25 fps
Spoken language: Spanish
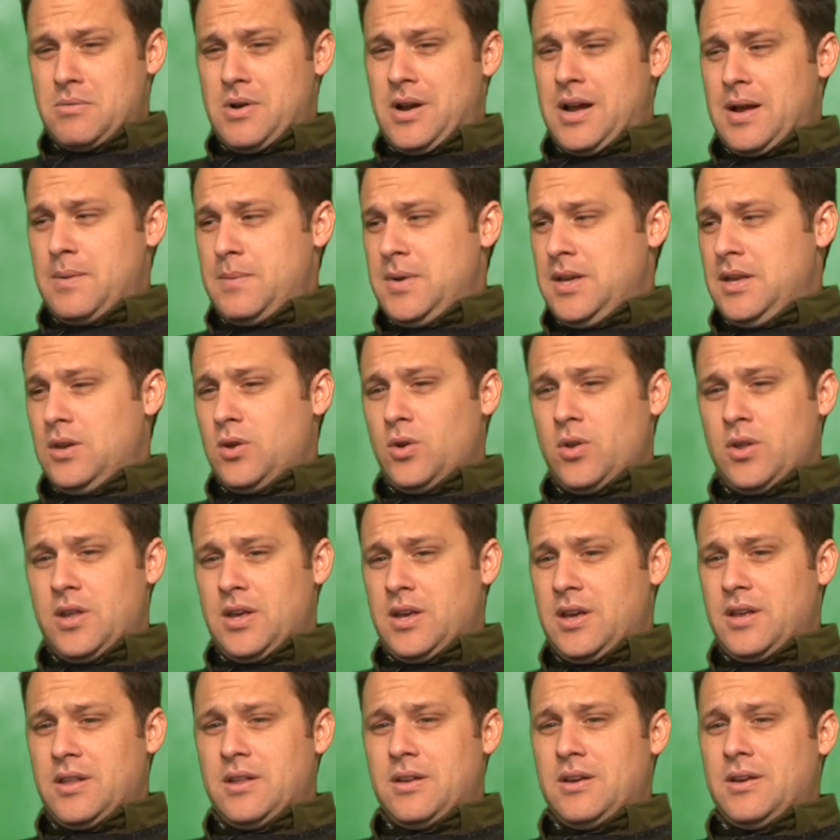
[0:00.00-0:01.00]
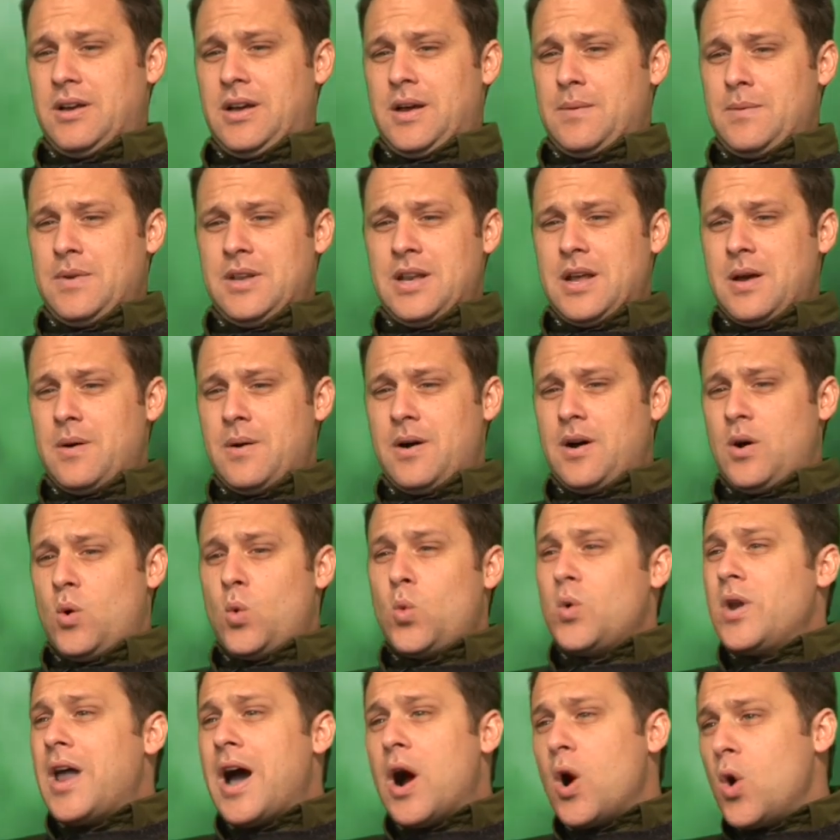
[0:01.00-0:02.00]
camino de, caminaba
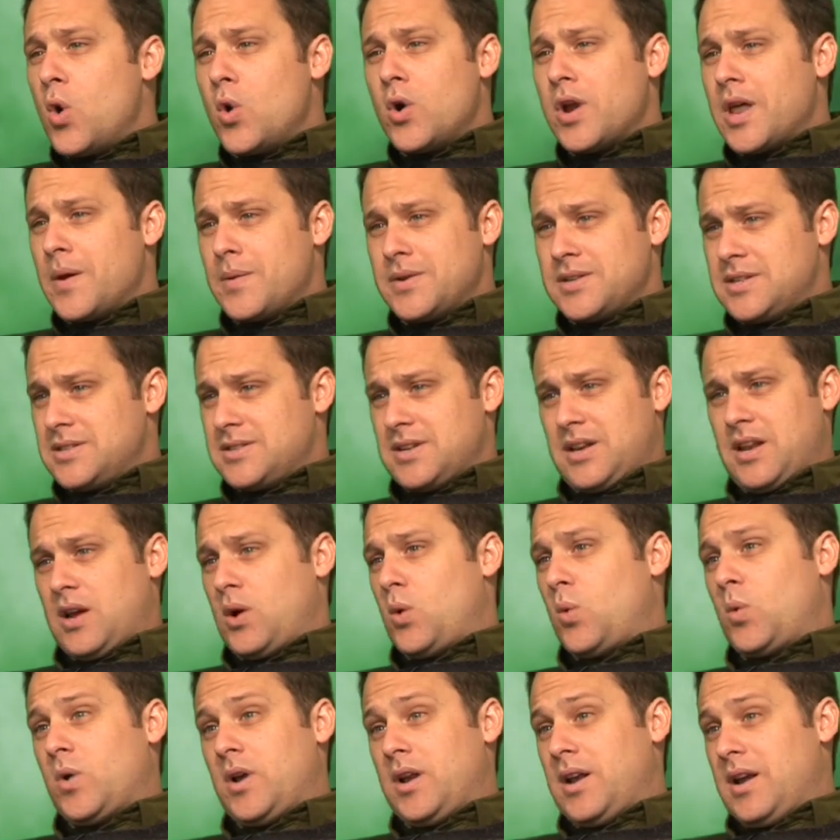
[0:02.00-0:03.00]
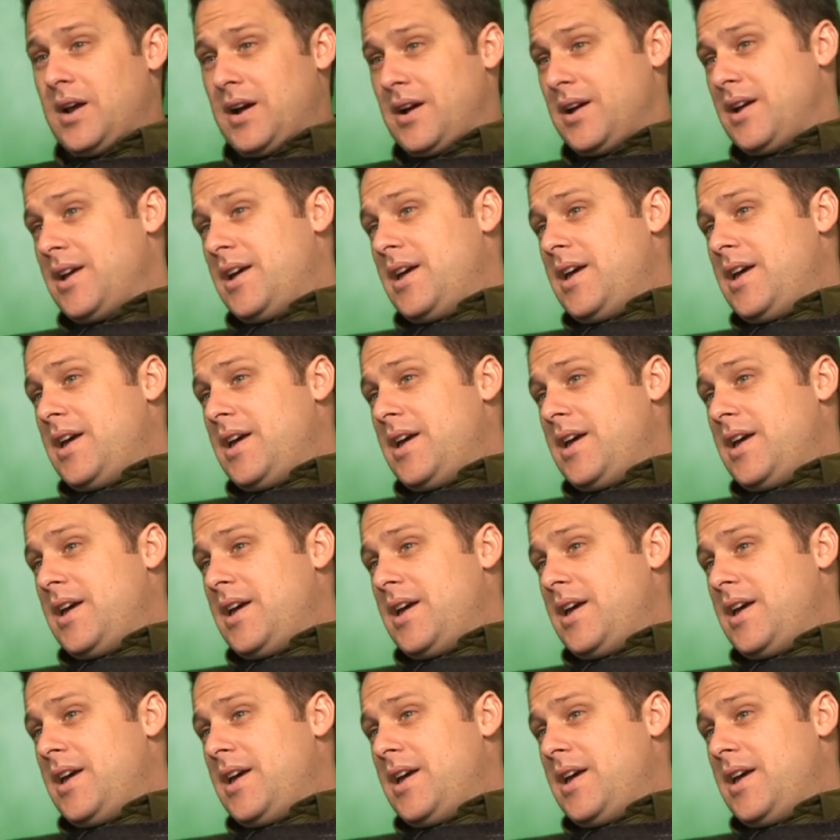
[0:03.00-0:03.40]
una hora a veces a la escuela,